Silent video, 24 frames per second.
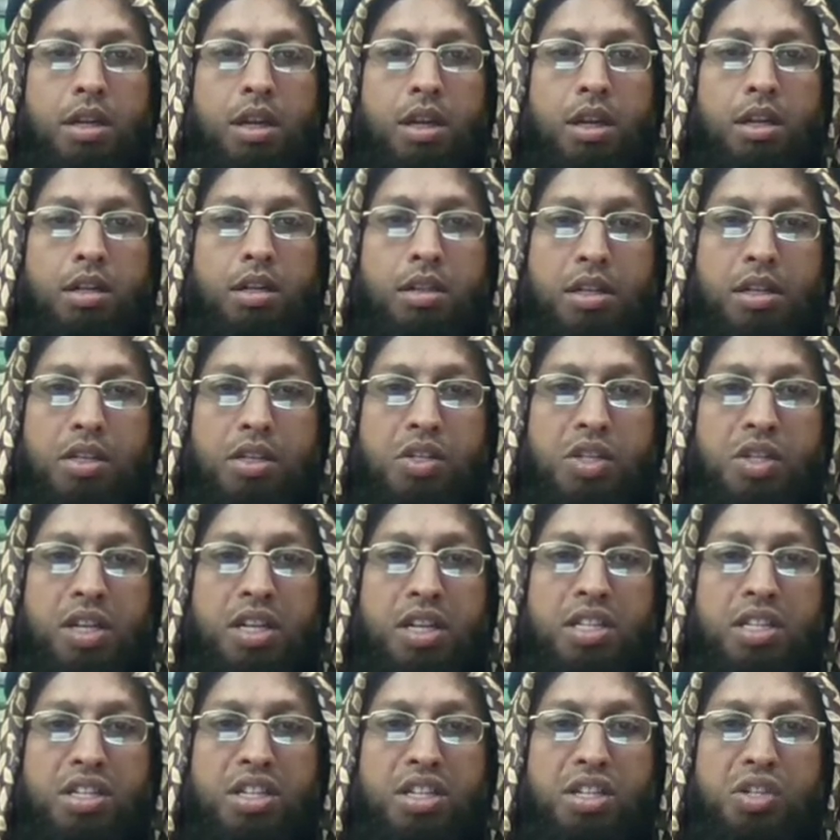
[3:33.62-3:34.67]
দেশে
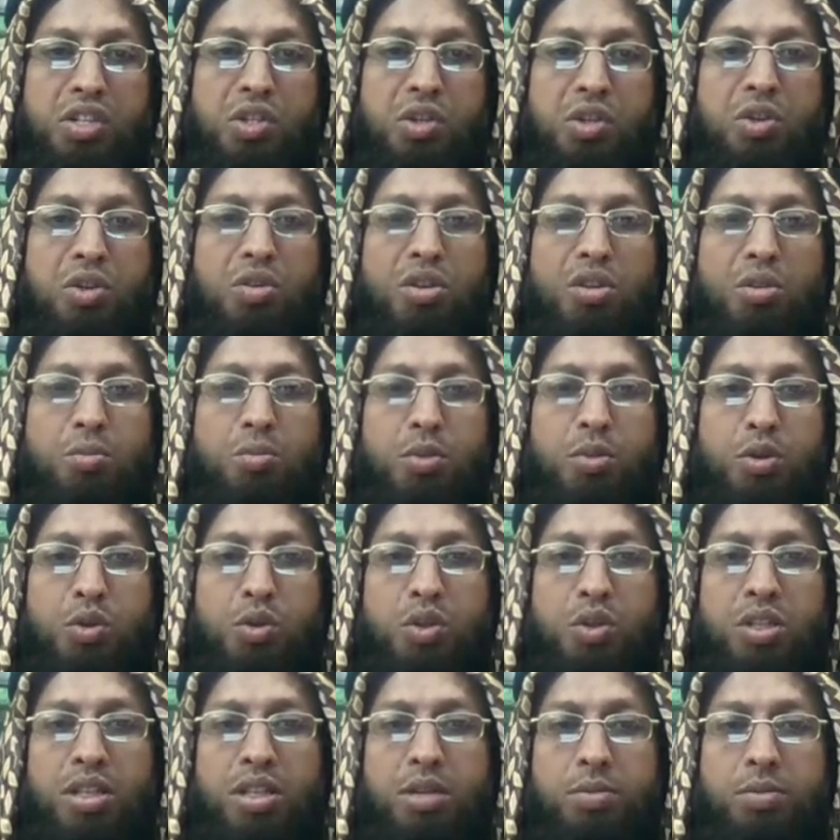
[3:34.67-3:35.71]
আজকে সকল
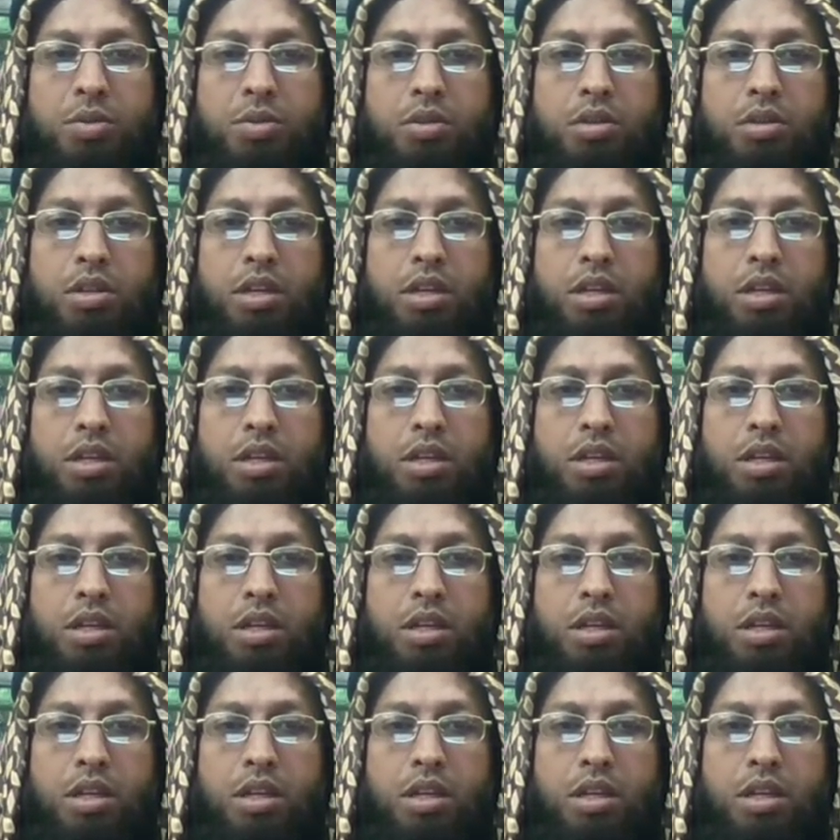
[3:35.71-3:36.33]
মসজিদের মধ্যেই